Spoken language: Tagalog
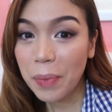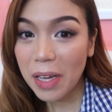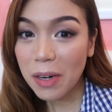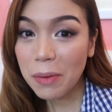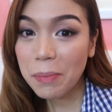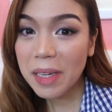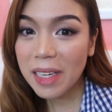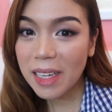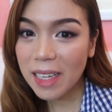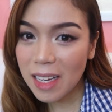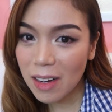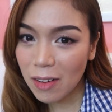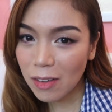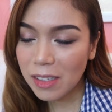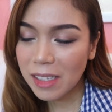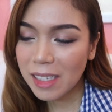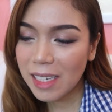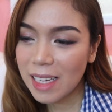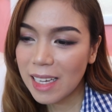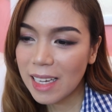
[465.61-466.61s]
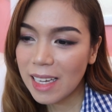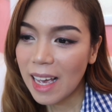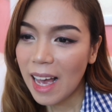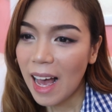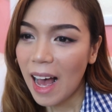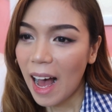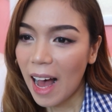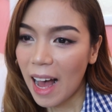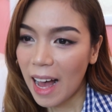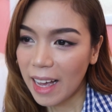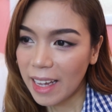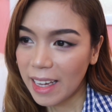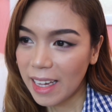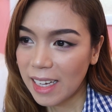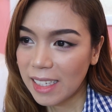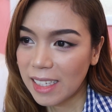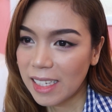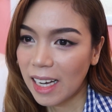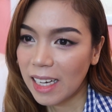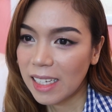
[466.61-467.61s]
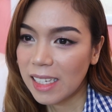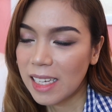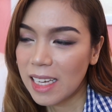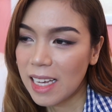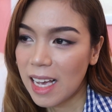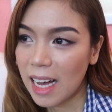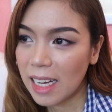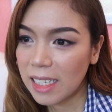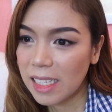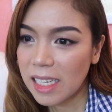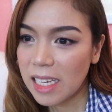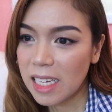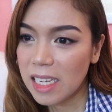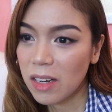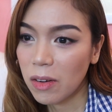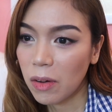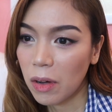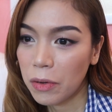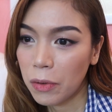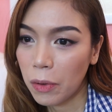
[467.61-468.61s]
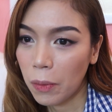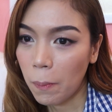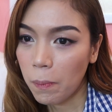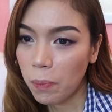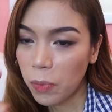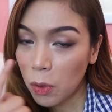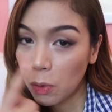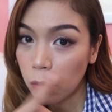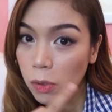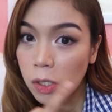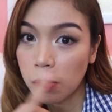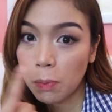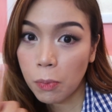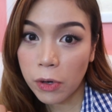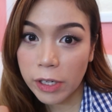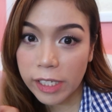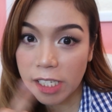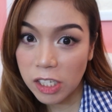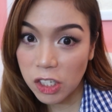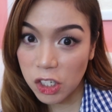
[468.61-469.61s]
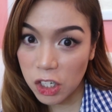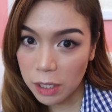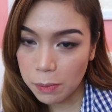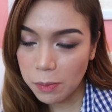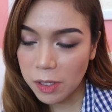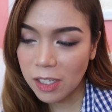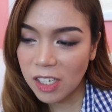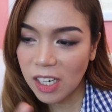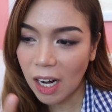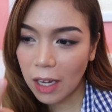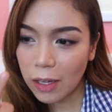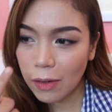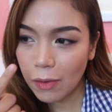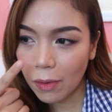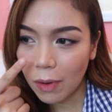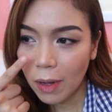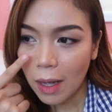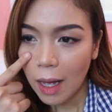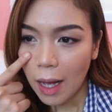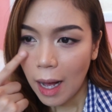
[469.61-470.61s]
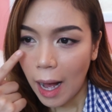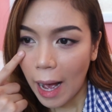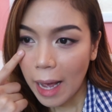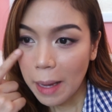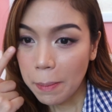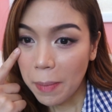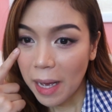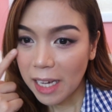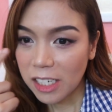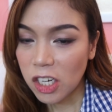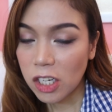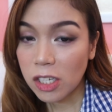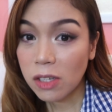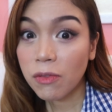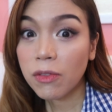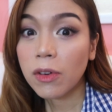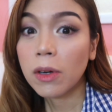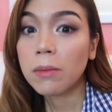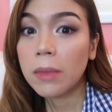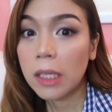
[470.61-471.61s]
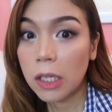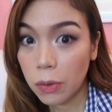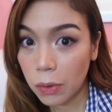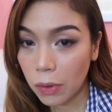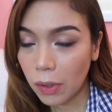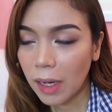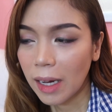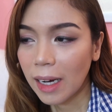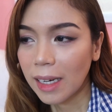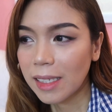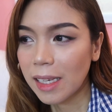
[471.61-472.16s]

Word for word: Pero binigyan ko si Ahia at saka si Ati ng ano, nose pore strips tsaka yung eye patches from Luke.